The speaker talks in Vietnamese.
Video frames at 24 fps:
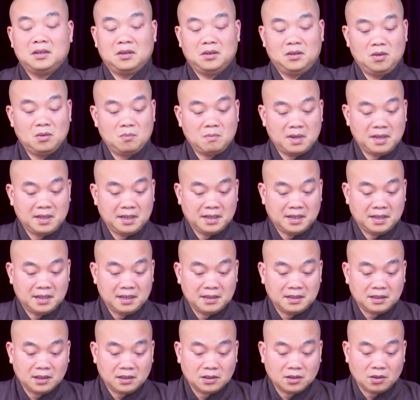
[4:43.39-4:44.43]
Lúc bây giờ
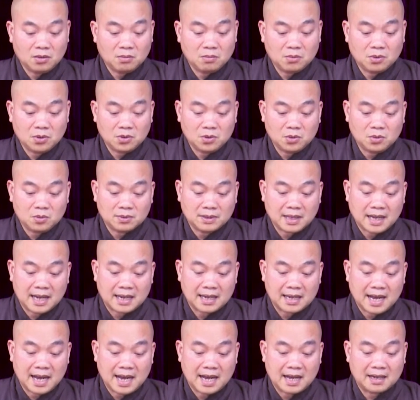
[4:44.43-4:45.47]
Đức Thế Tôn của chúng ta
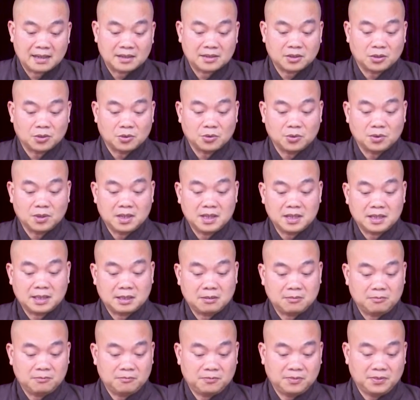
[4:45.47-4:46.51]
đang trụ ở
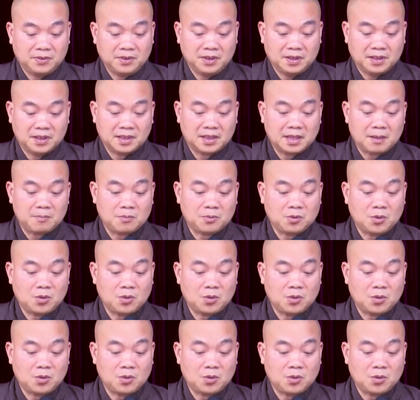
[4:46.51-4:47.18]
trong vườn cấp